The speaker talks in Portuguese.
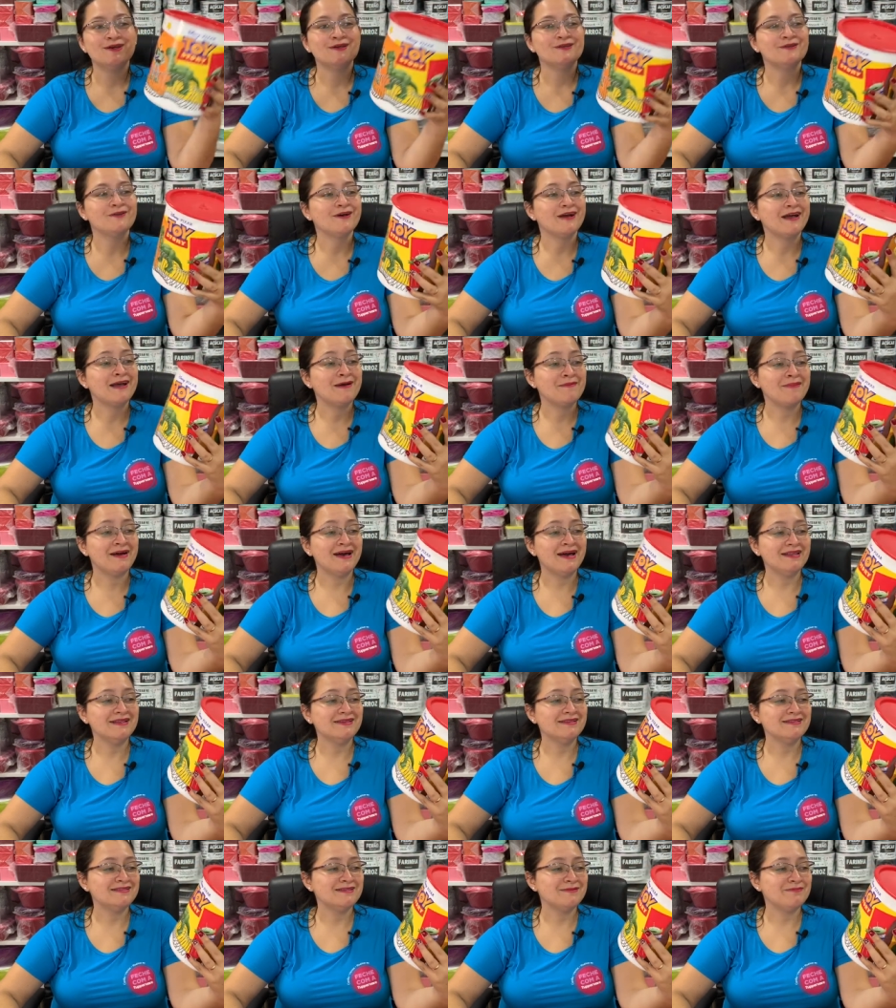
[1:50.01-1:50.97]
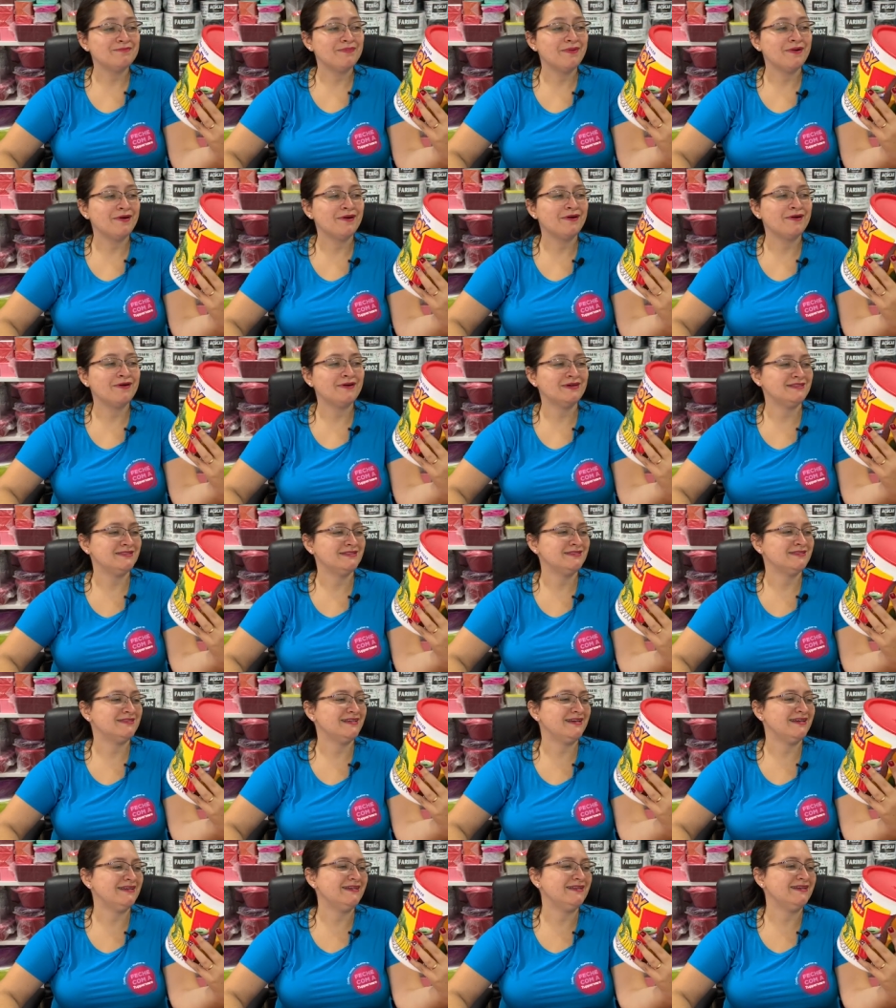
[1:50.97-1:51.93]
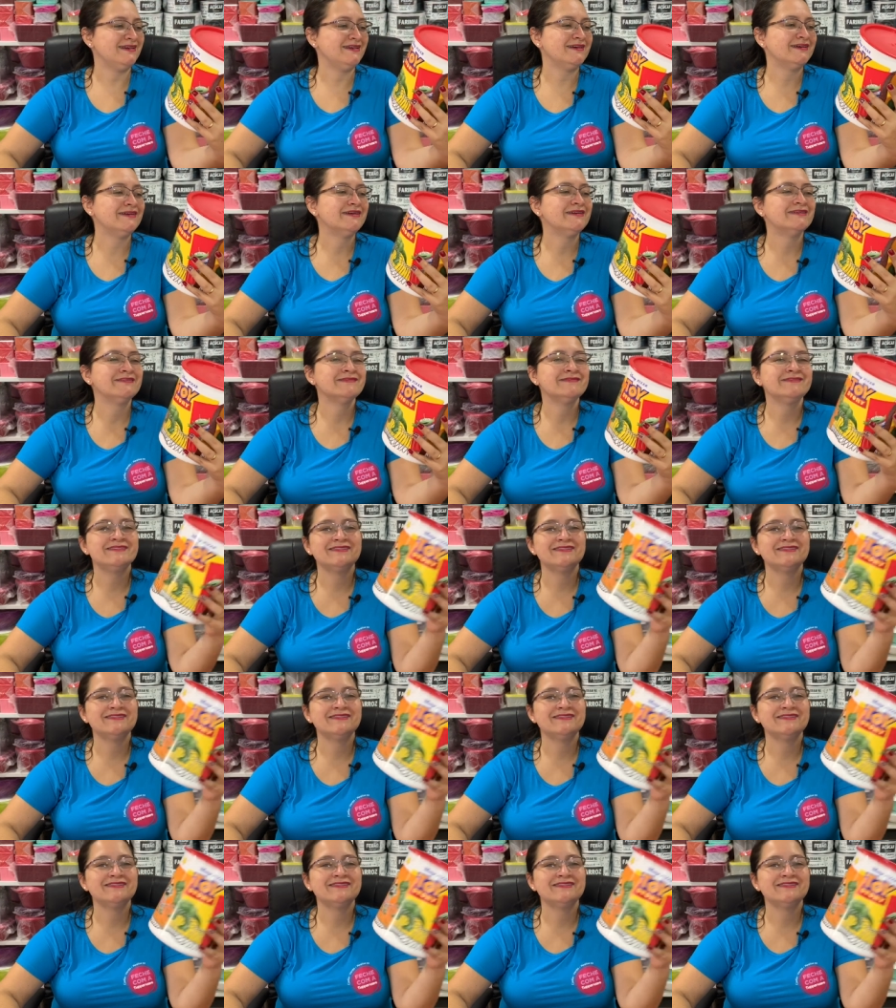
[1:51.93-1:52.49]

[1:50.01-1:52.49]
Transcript: Tô gamada nesse pote. Sei não,